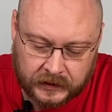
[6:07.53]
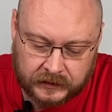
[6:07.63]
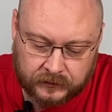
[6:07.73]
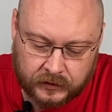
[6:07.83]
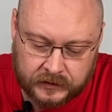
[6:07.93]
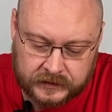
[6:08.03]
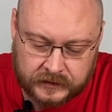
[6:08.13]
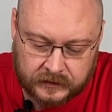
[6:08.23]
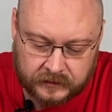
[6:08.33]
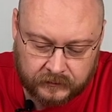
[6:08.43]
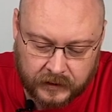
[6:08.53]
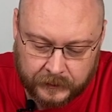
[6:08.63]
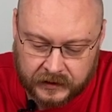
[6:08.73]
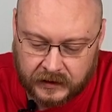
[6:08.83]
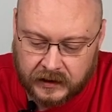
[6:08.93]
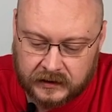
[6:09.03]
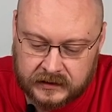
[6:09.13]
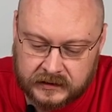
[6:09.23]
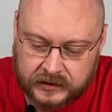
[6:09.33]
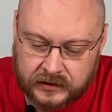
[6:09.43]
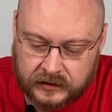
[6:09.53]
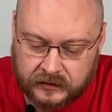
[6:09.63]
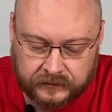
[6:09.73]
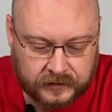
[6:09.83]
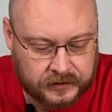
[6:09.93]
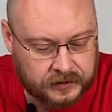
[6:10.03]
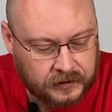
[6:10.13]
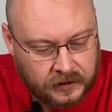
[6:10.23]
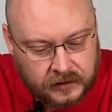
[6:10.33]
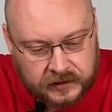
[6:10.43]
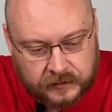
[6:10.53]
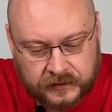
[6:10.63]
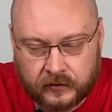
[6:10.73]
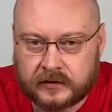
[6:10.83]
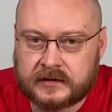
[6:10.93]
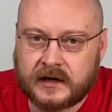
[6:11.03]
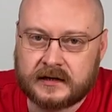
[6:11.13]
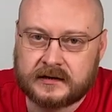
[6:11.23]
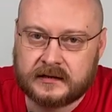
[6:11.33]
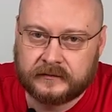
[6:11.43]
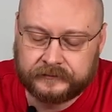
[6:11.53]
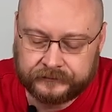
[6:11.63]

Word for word: и твердость бабки, она значительно выше, чем твердость косы.